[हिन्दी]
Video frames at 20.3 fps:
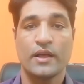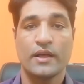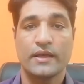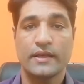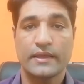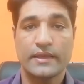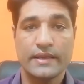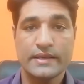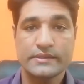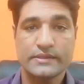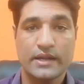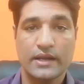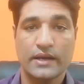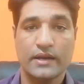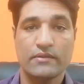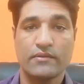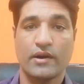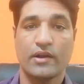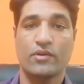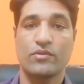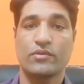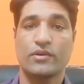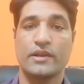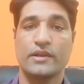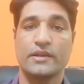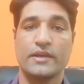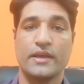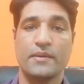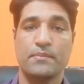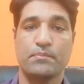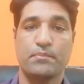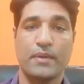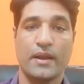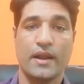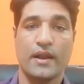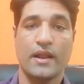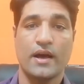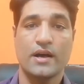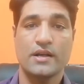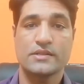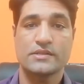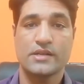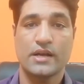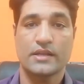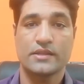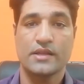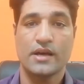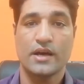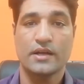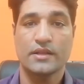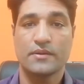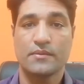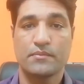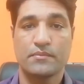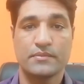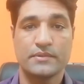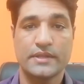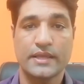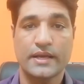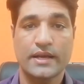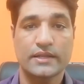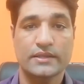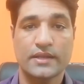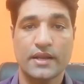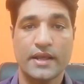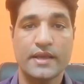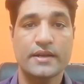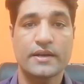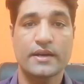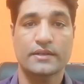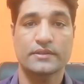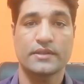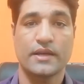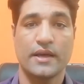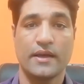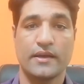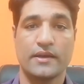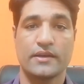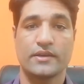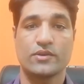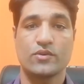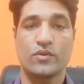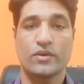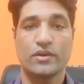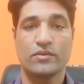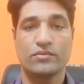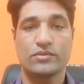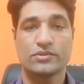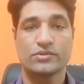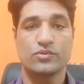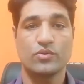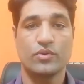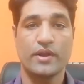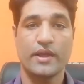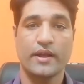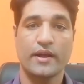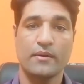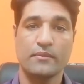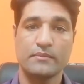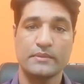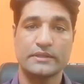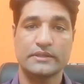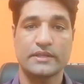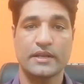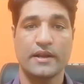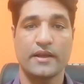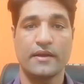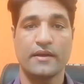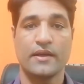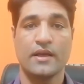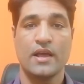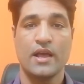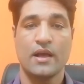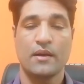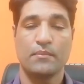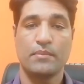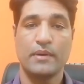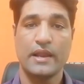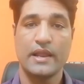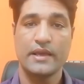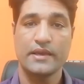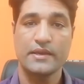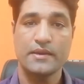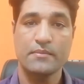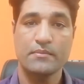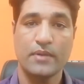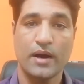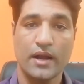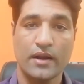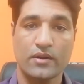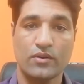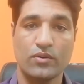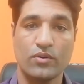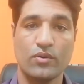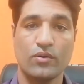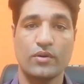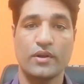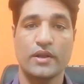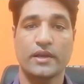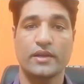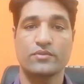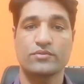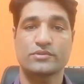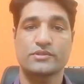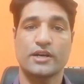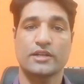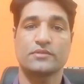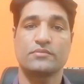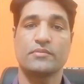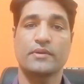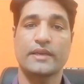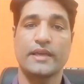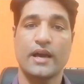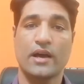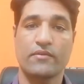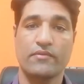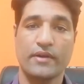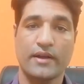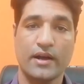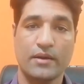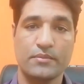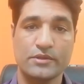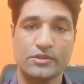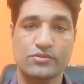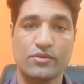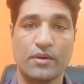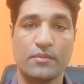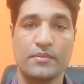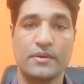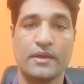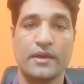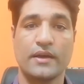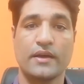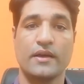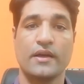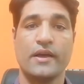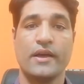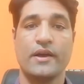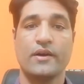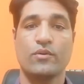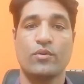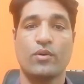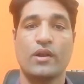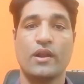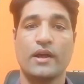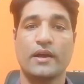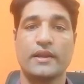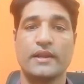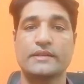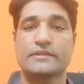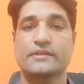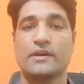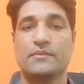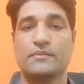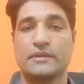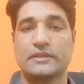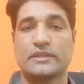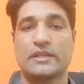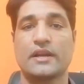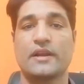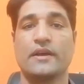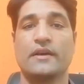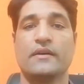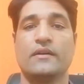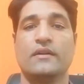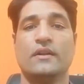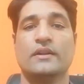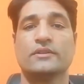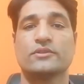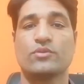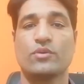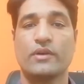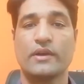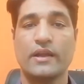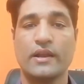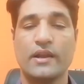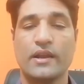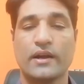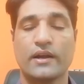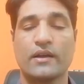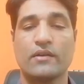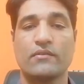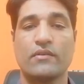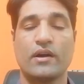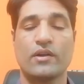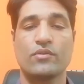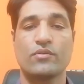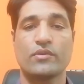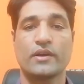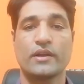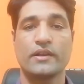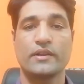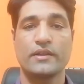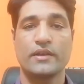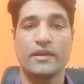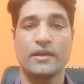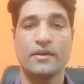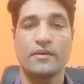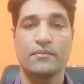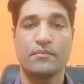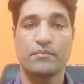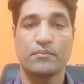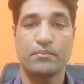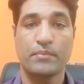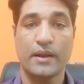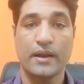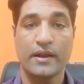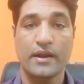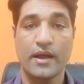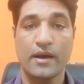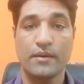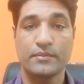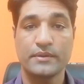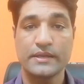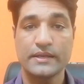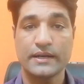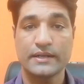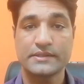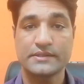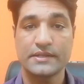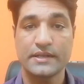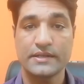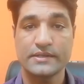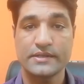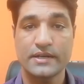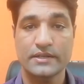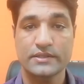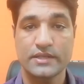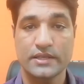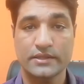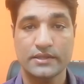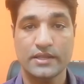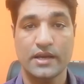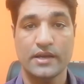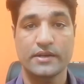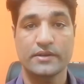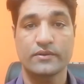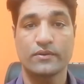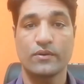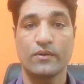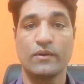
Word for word: इस लगन वालों के लिए पन्ना ज़्यादा दिक्कत नहीं करता है क्योंकि वो सूर्य का मित्र है भले ही मार्क हो लेकिन वो साथ में ग्यारहवें का भी स्वामी है और लग्नेश का मित्र है तो इन लगन वालों के लिए पन्ना भी अच्छे रिजल्ट देता है इनको